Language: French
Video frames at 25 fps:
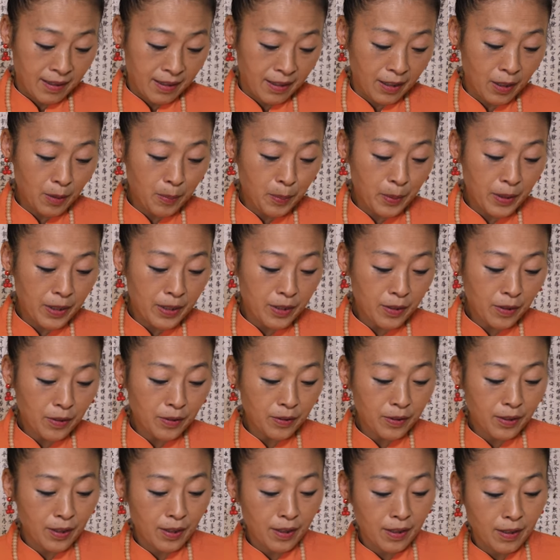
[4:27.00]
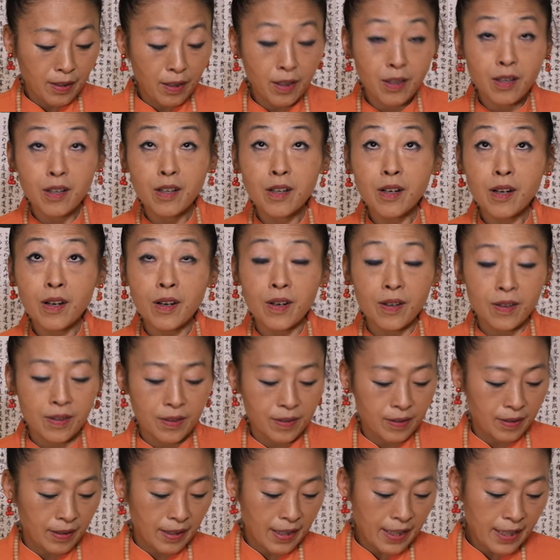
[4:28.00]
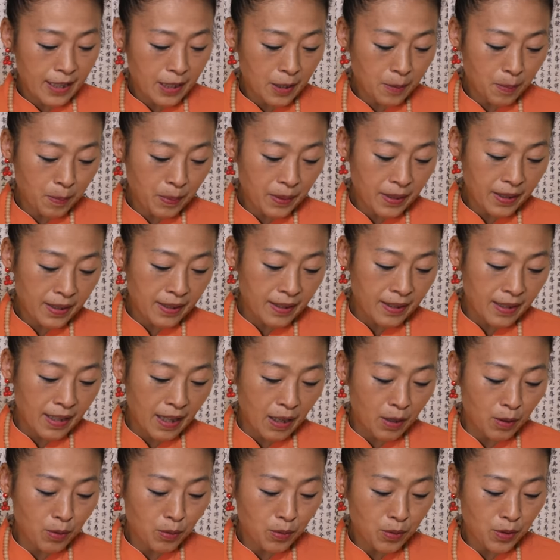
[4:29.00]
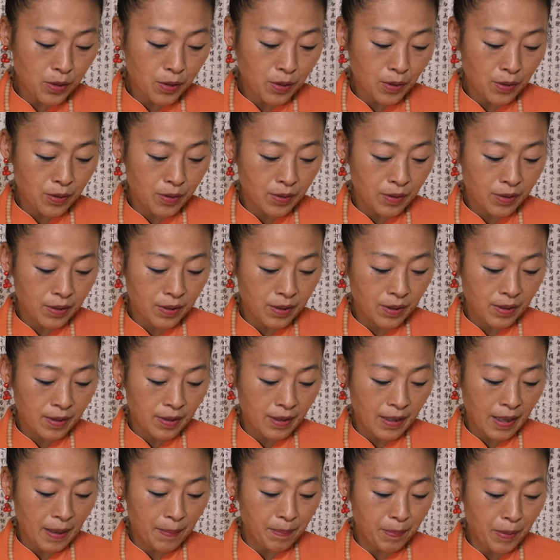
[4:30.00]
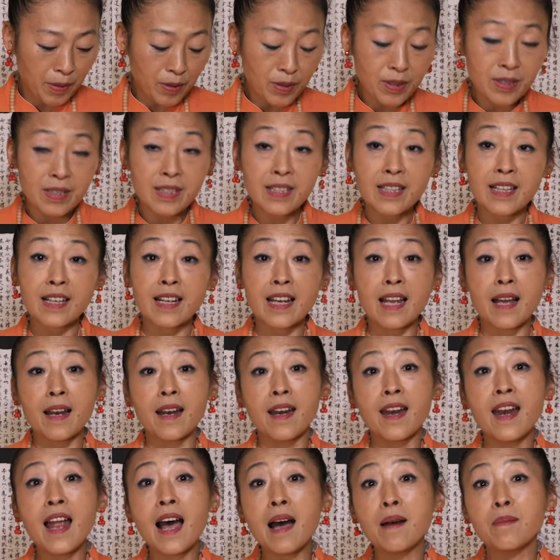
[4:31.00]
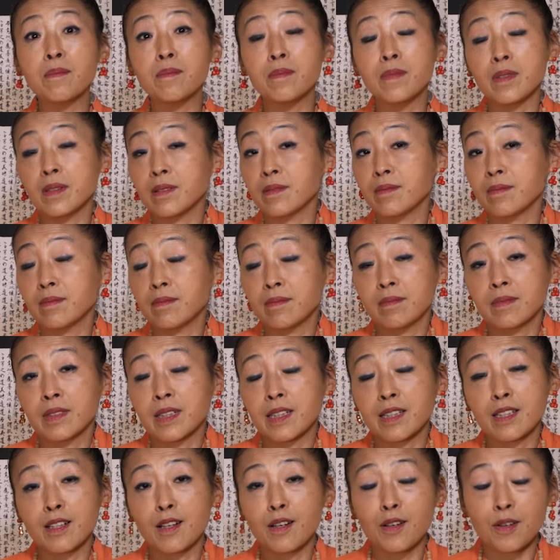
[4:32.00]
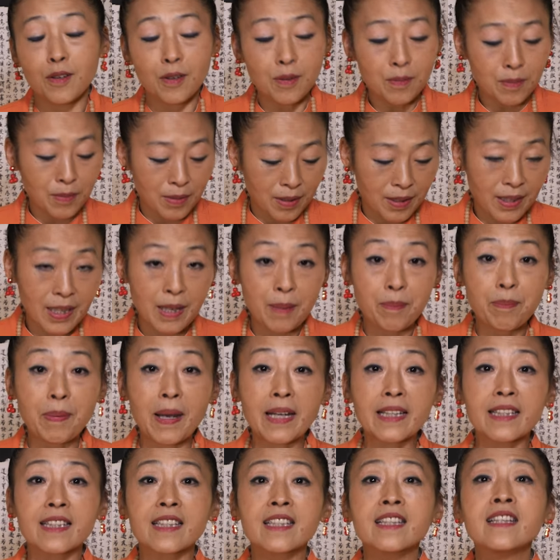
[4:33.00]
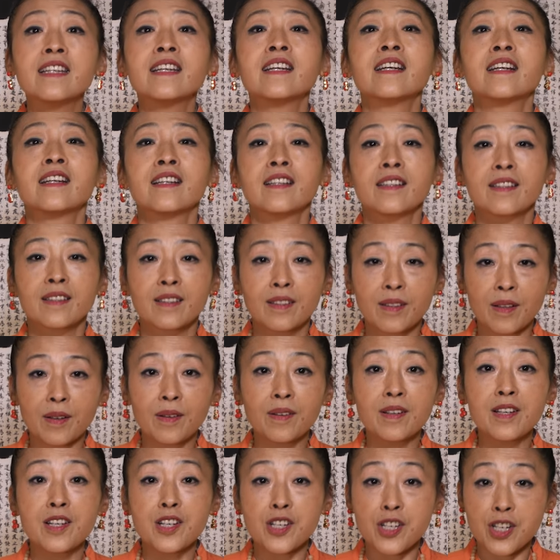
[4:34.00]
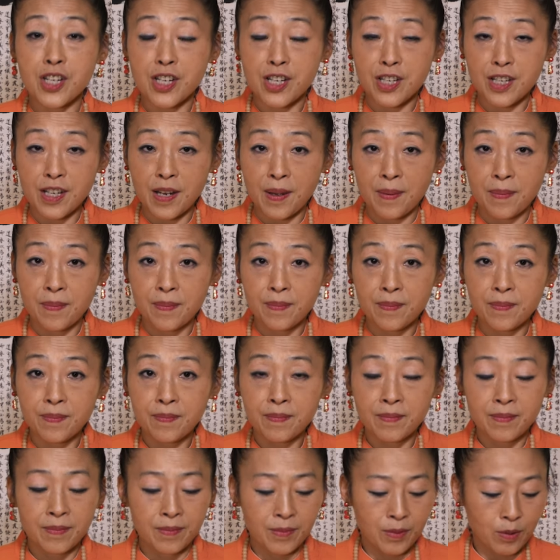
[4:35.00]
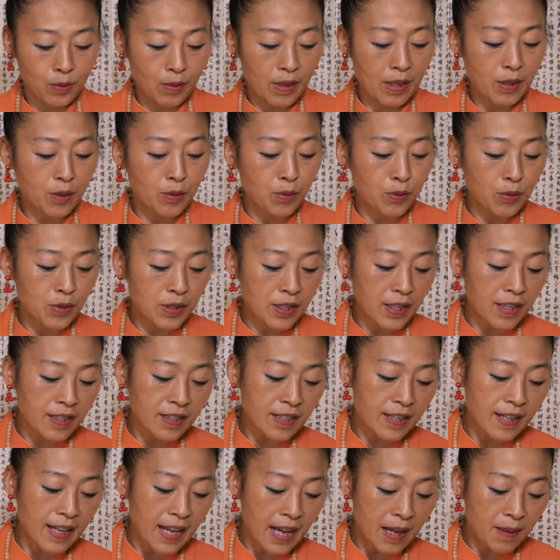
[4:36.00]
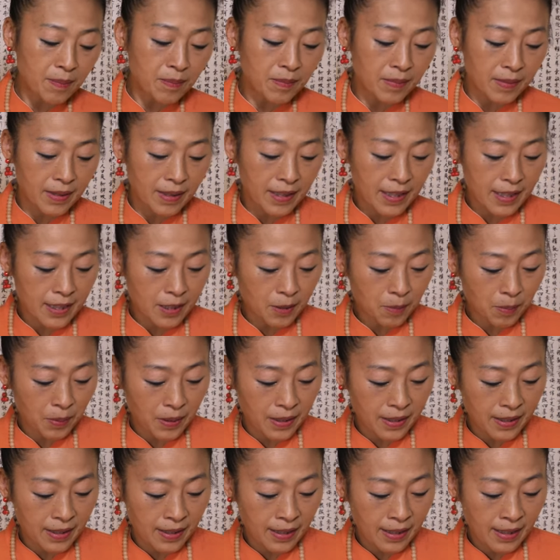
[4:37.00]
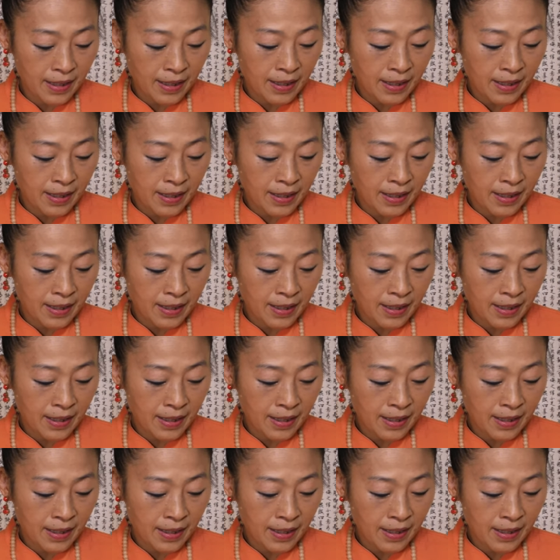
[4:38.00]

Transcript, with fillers: représente le corps, l'esprit, la conscience, la pensée, la l'âme. Ça, c'est l'homme, la partie dans le chêne, dans la conscience, l'âme, l'esprit.